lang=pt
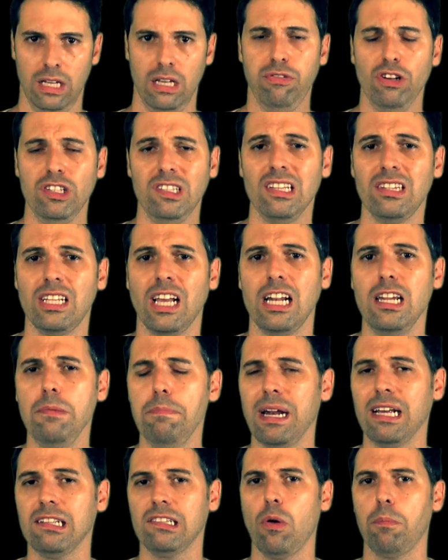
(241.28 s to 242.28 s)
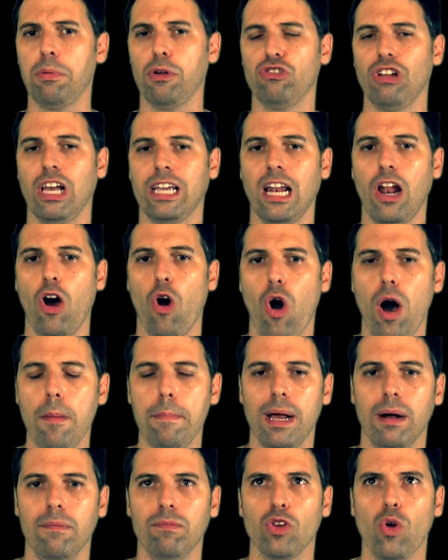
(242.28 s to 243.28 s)
e você tem a liberação para usar aquela
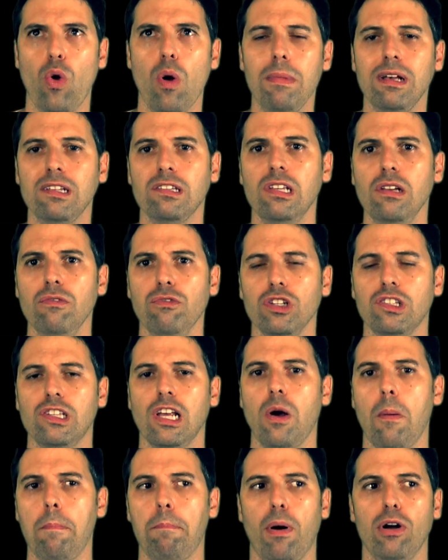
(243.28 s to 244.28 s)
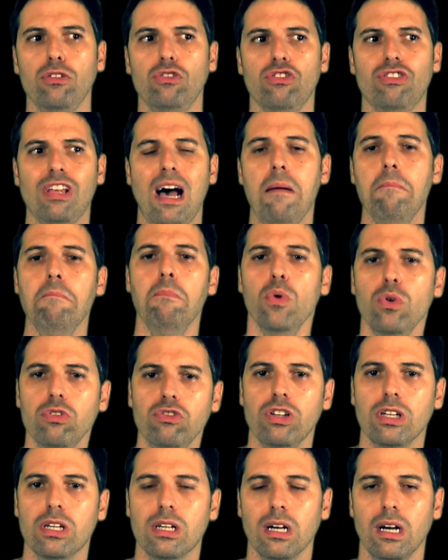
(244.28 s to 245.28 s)
obra, como assim você não pode usar a
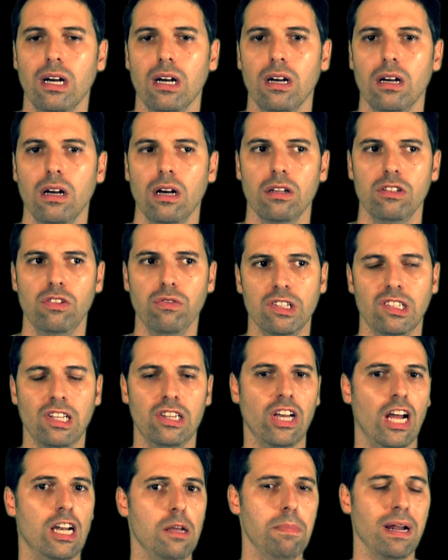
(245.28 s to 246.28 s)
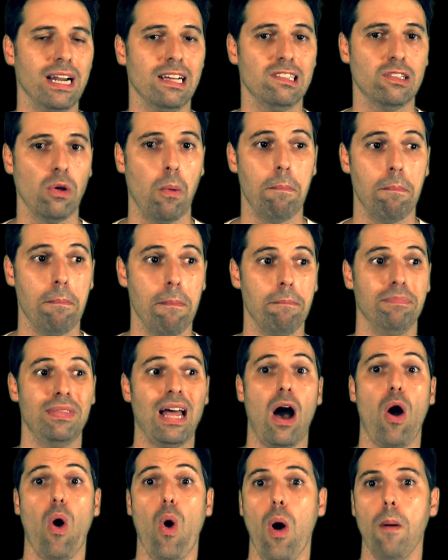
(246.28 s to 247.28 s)
música? Se você tem a liberação
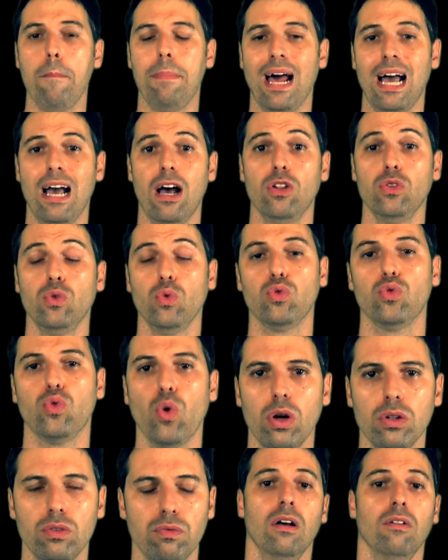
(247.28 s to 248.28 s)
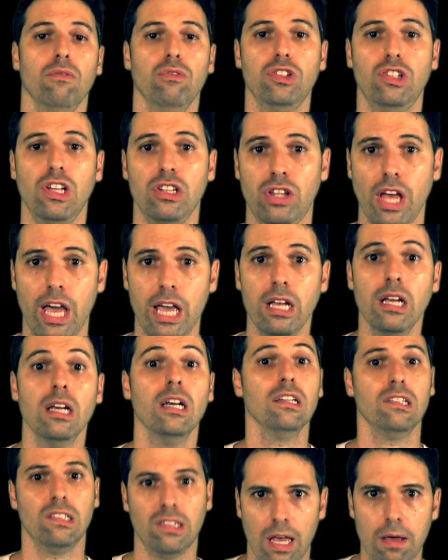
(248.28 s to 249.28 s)
da obra no todo, você tem
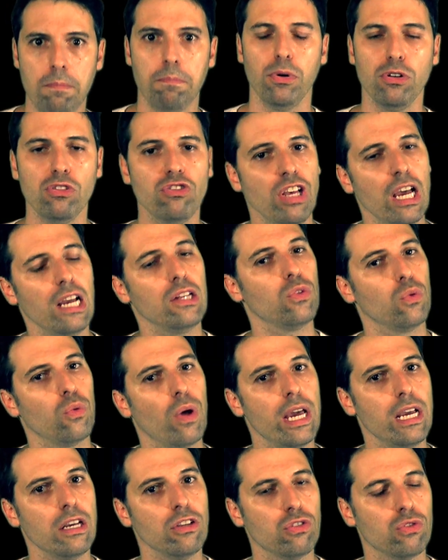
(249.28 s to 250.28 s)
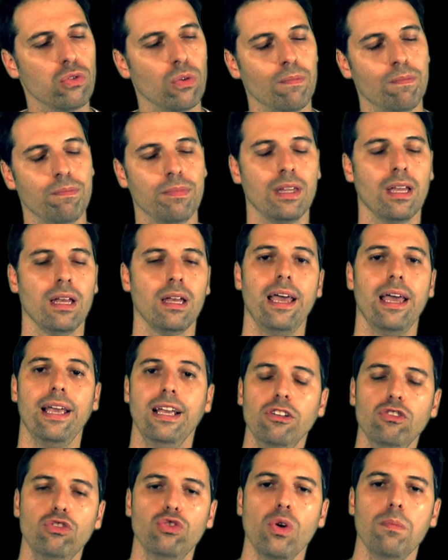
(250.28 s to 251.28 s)
100%, não é isso?
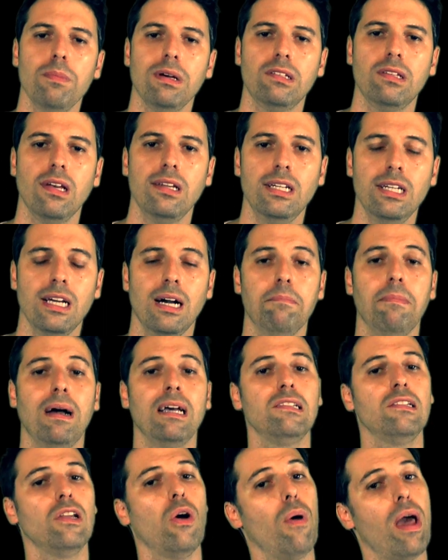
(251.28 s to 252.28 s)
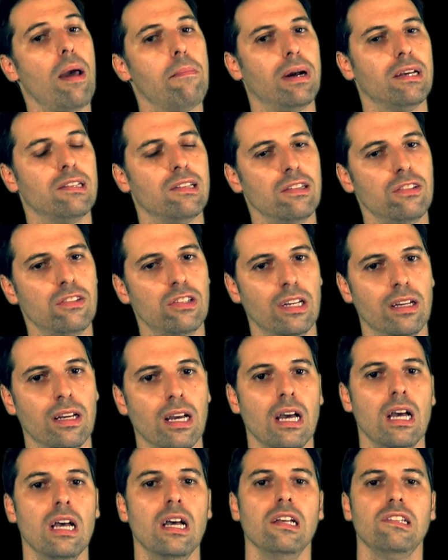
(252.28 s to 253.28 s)
Em suma seria, mas não é mais assim.
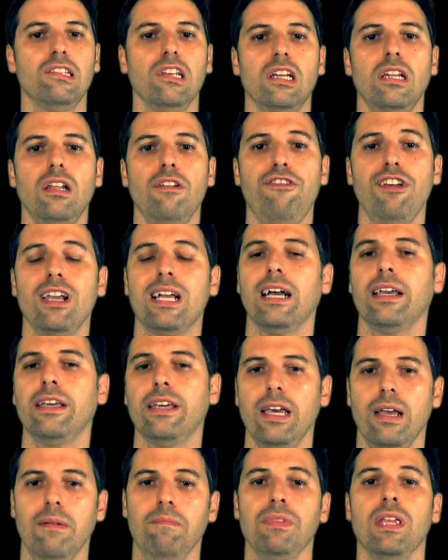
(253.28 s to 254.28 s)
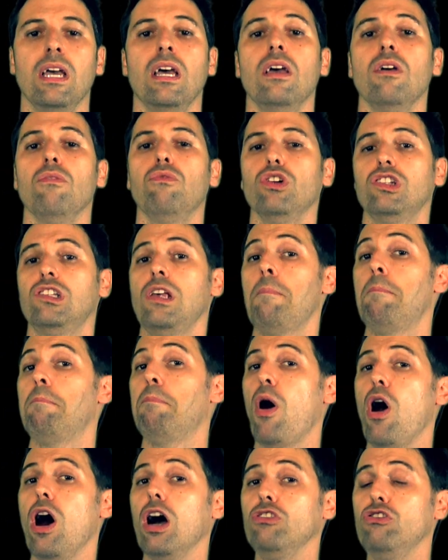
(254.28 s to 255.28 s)
Significa que você
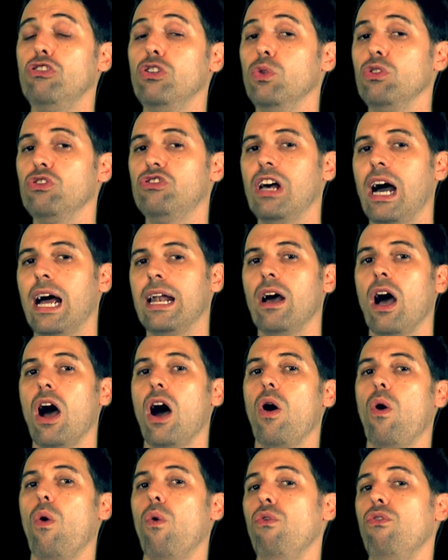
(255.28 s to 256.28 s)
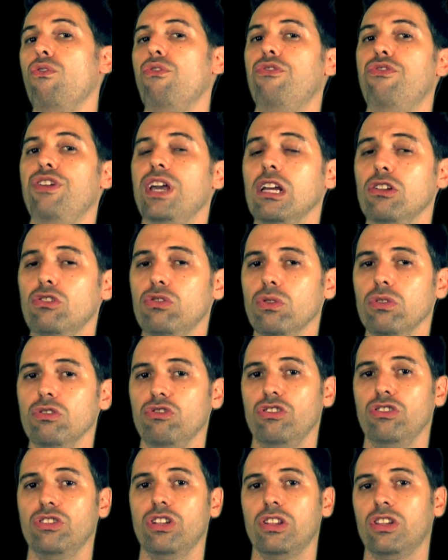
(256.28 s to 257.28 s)
pode usar o vídeo
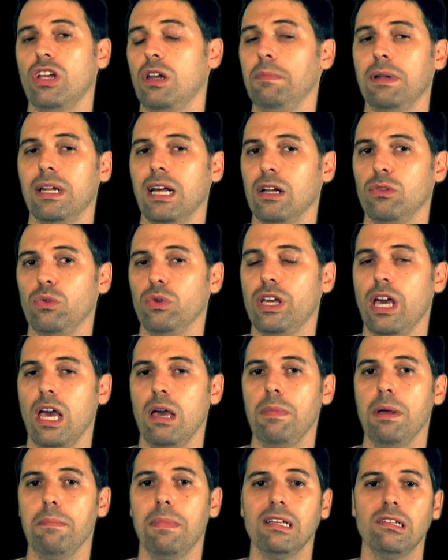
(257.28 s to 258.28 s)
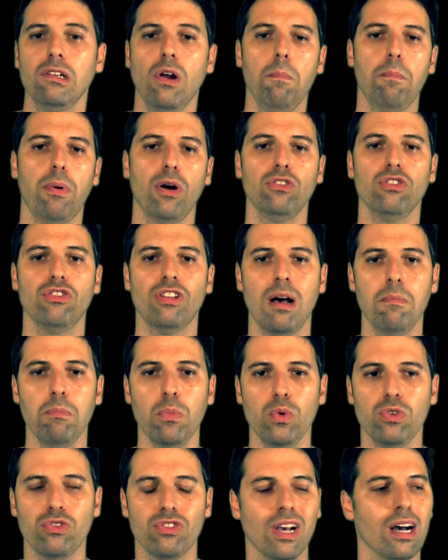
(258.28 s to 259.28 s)
de determinado game, mas não pode usar
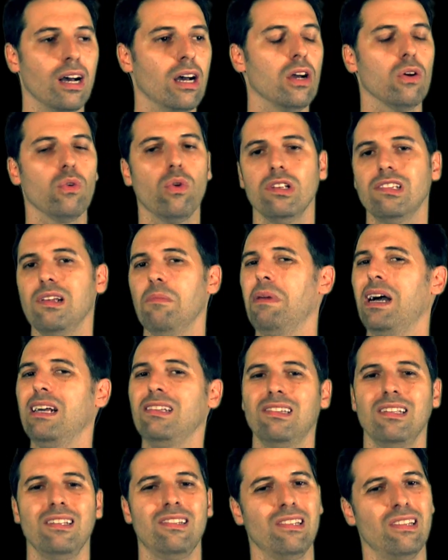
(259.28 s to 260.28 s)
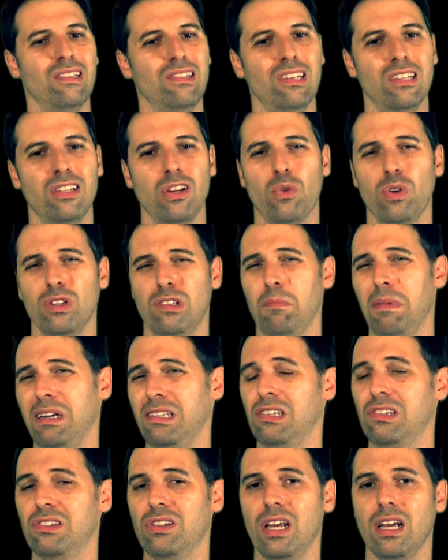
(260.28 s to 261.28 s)
música. Coisa mais esquisita, coisa
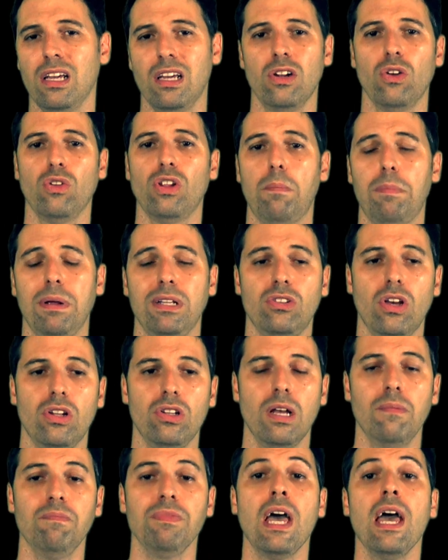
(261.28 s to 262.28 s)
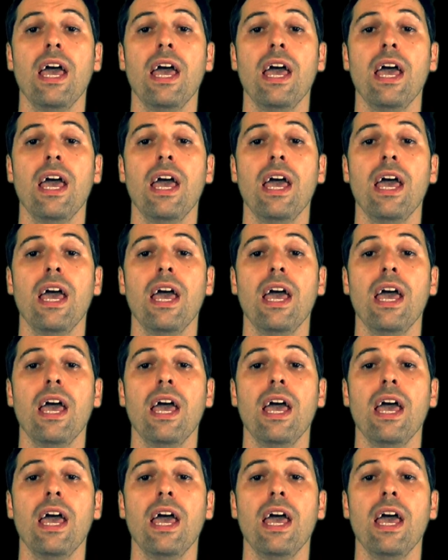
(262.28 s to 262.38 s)
mais estranha que não dá para entender.